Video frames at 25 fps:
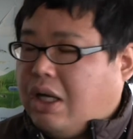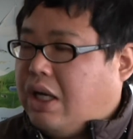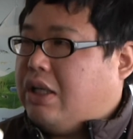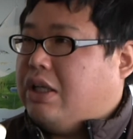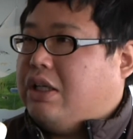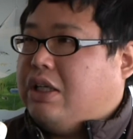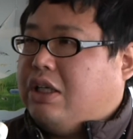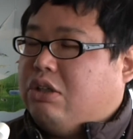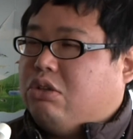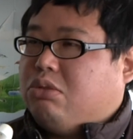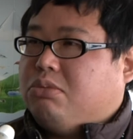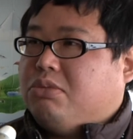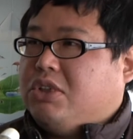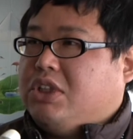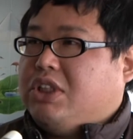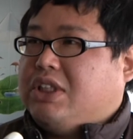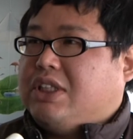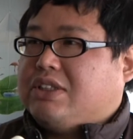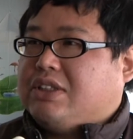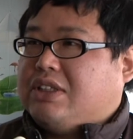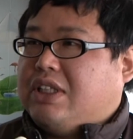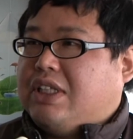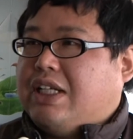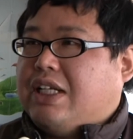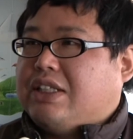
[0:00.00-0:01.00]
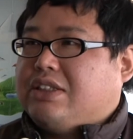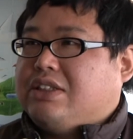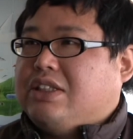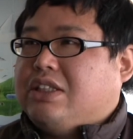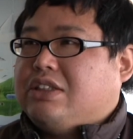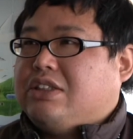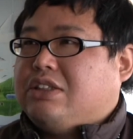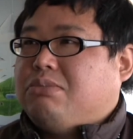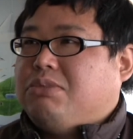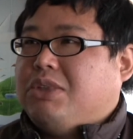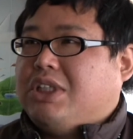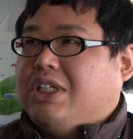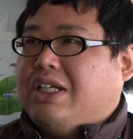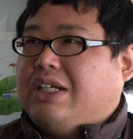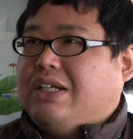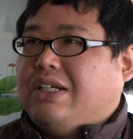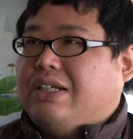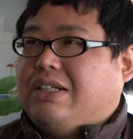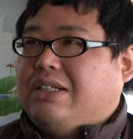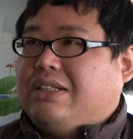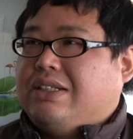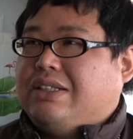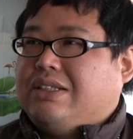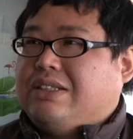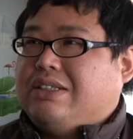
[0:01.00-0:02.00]
はい、え主にですね夏休み期
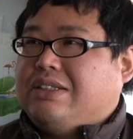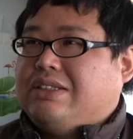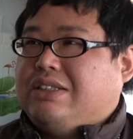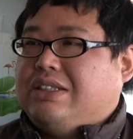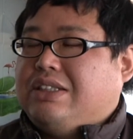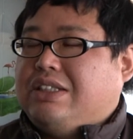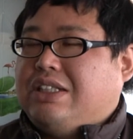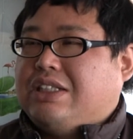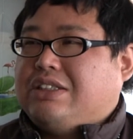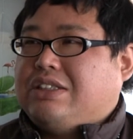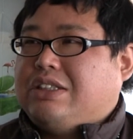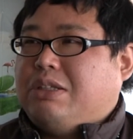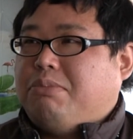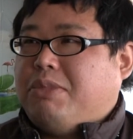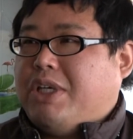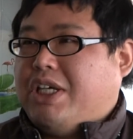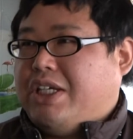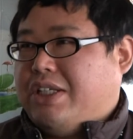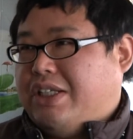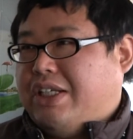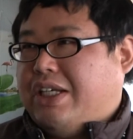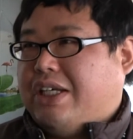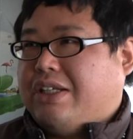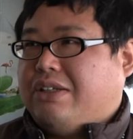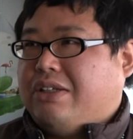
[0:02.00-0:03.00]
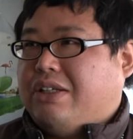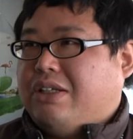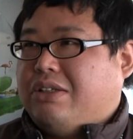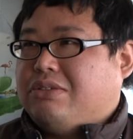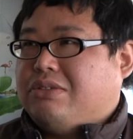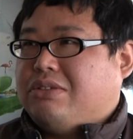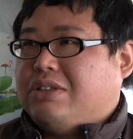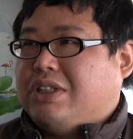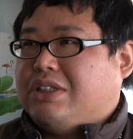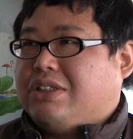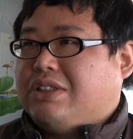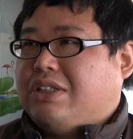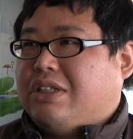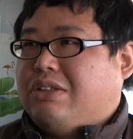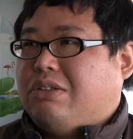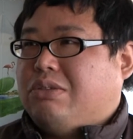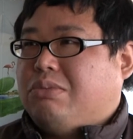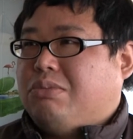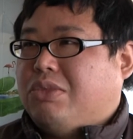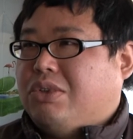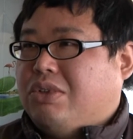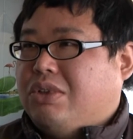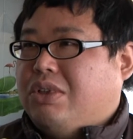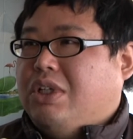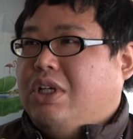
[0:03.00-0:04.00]
間にですねメインにやってるんですけど
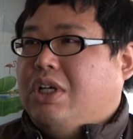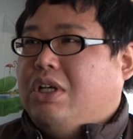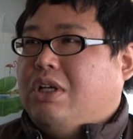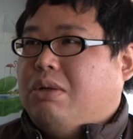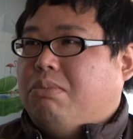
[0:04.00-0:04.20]
も、